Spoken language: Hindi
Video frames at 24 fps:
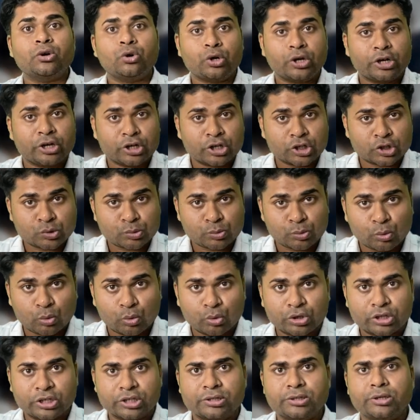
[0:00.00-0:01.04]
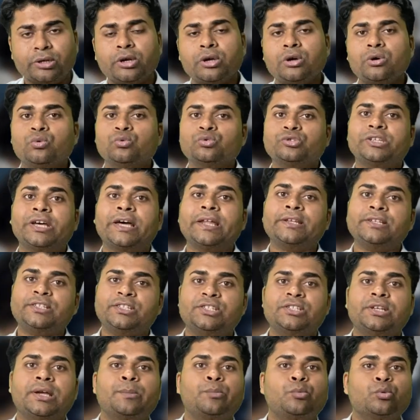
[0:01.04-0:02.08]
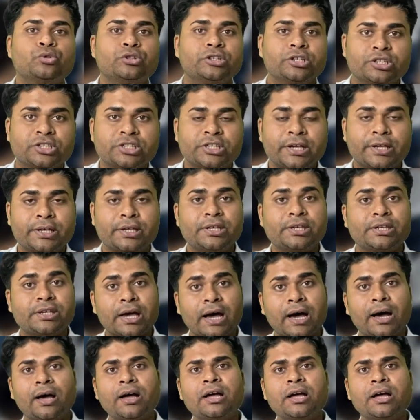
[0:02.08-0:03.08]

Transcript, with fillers: और एंड एक्सप्लोर कीजिए वो सारी चीजें आपको दिख जाएंगी या